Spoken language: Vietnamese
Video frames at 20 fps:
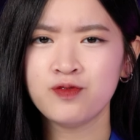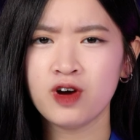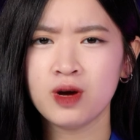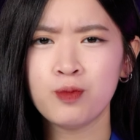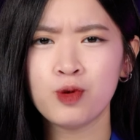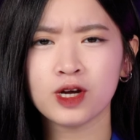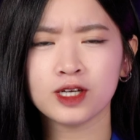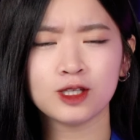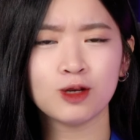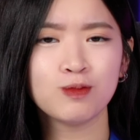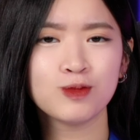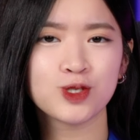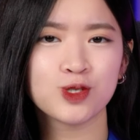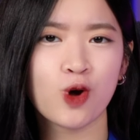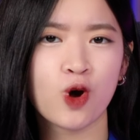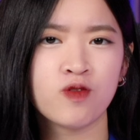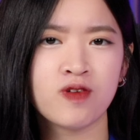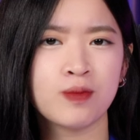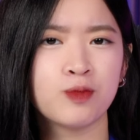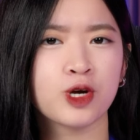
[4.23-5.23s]
với một cái thông
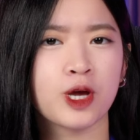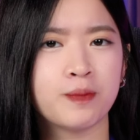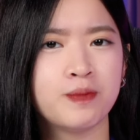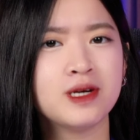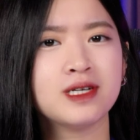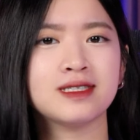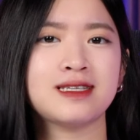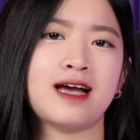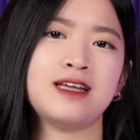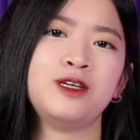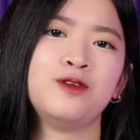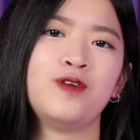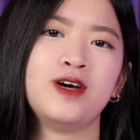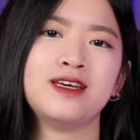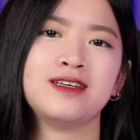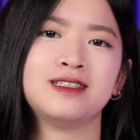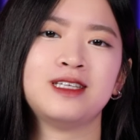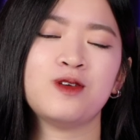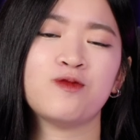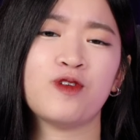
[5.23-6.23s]
số và một cái mức giá như
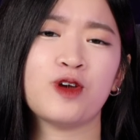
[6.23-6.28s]
vậy